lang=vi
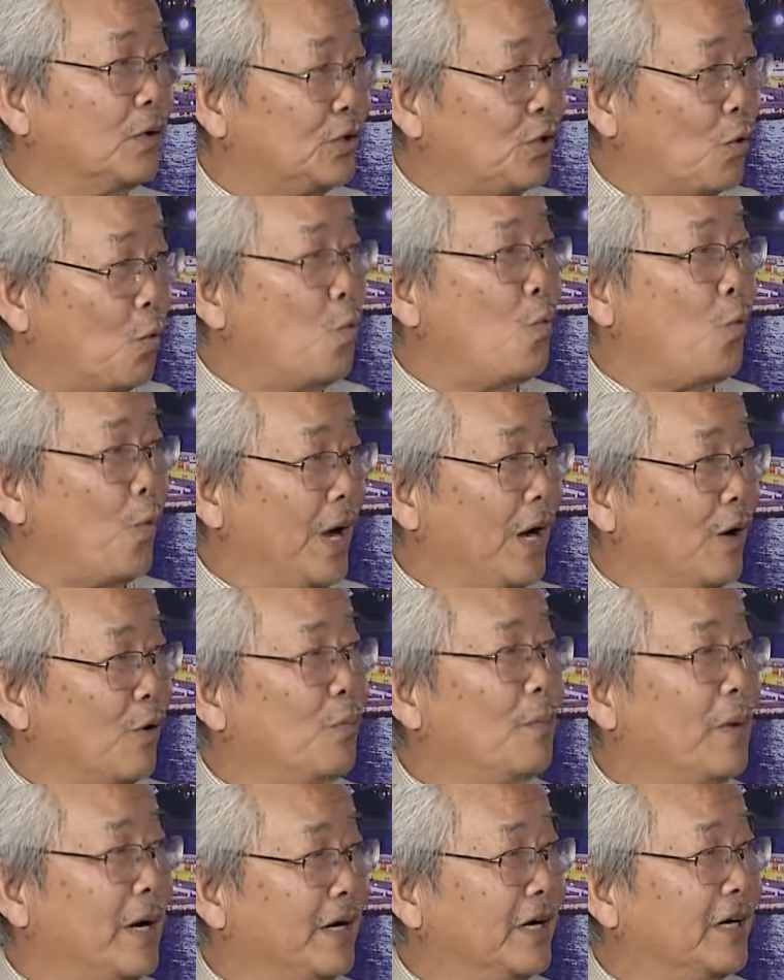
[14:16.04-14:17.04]
chủ quyền của
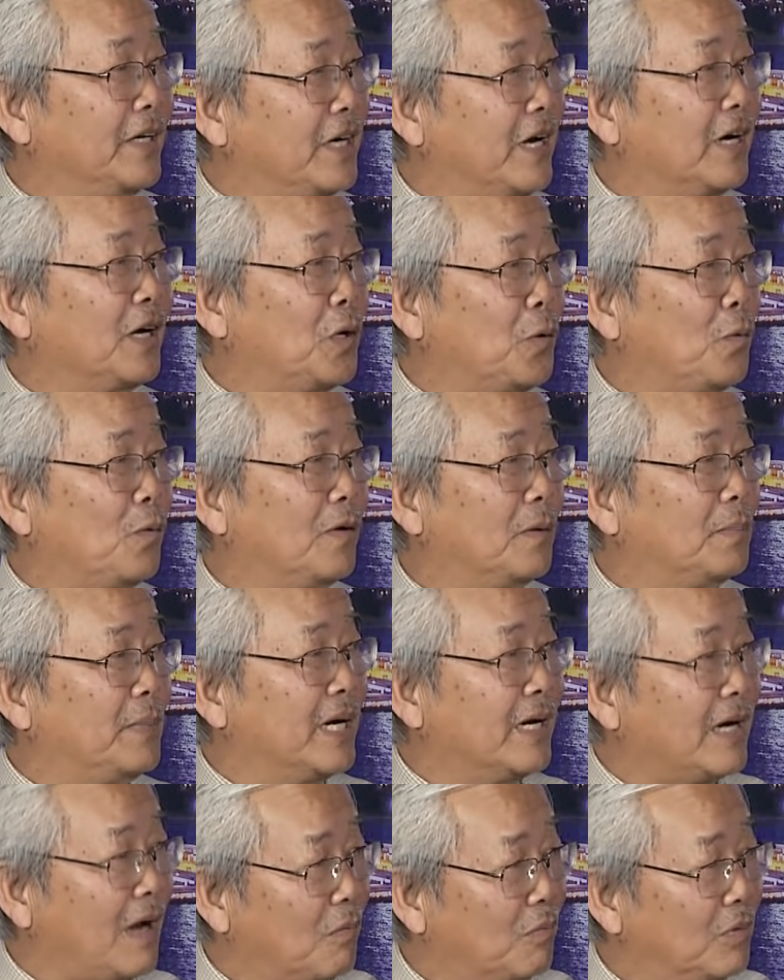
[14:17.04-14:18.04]
mình ở trên cái
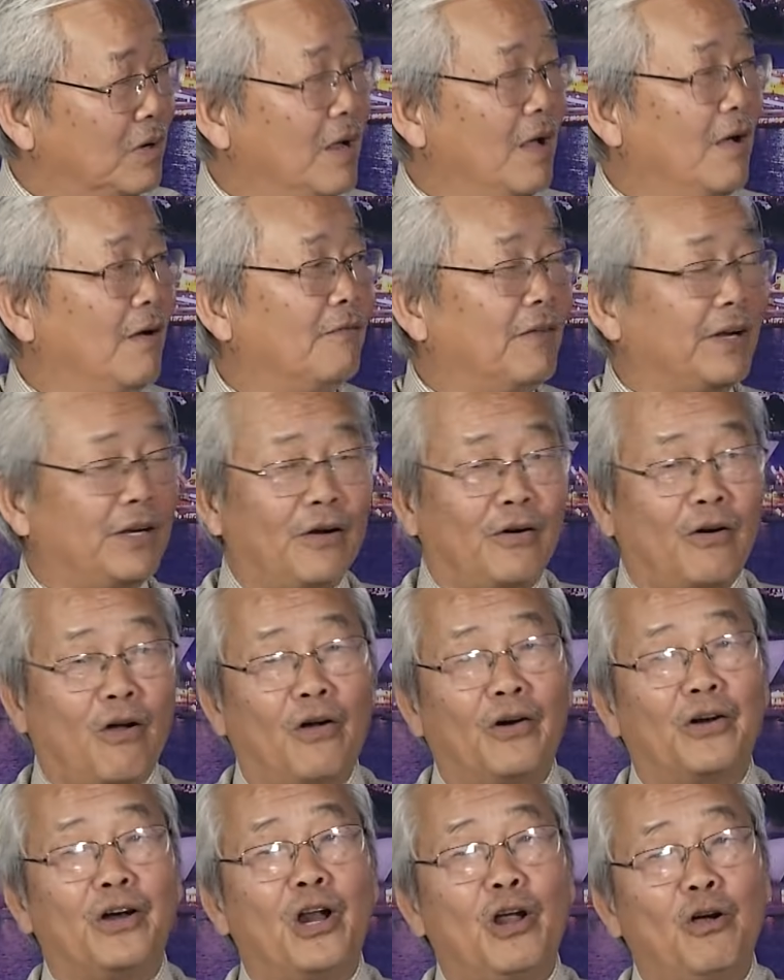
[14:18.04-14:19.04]
biển Đông và do
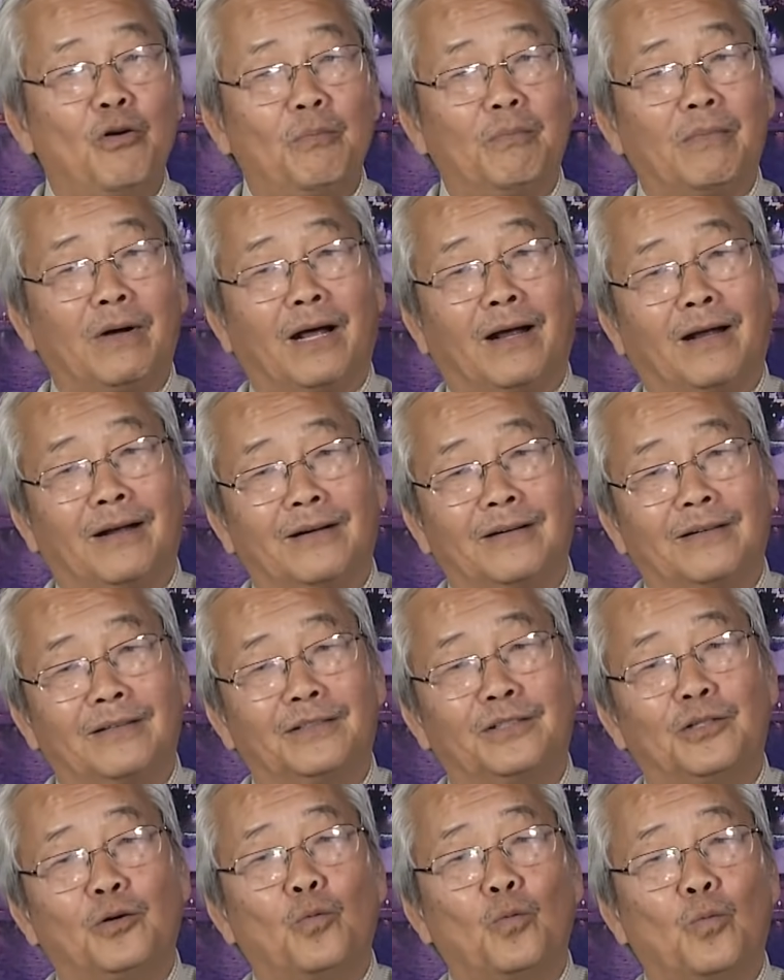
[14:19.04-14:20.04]
đó nếu mà
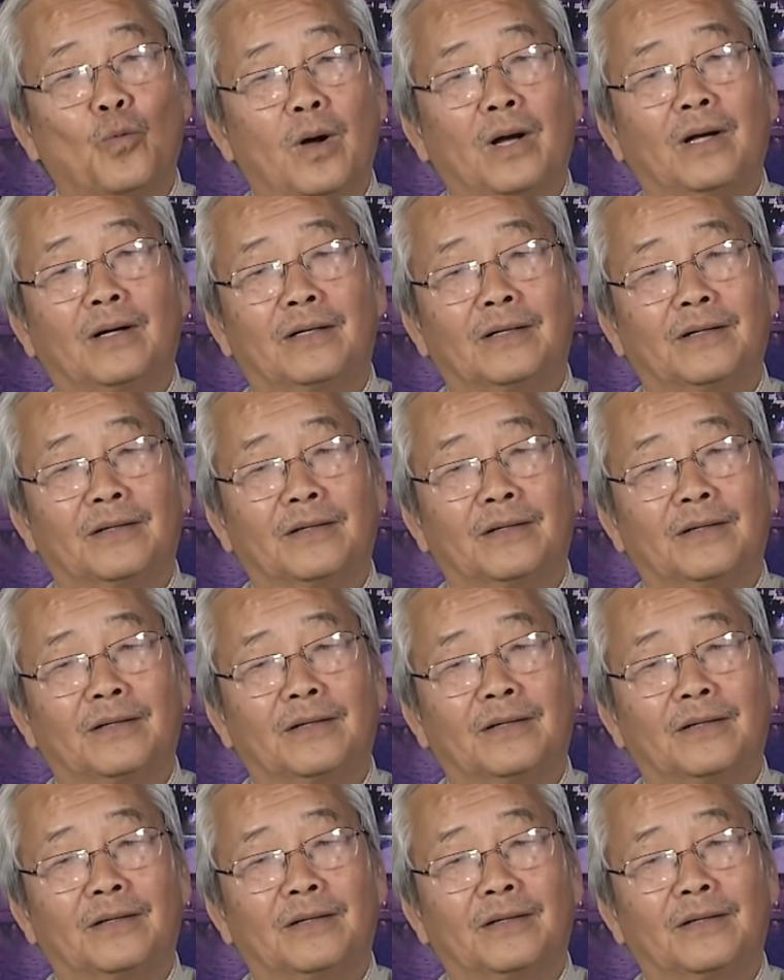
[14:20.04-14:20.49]
Trung Quốc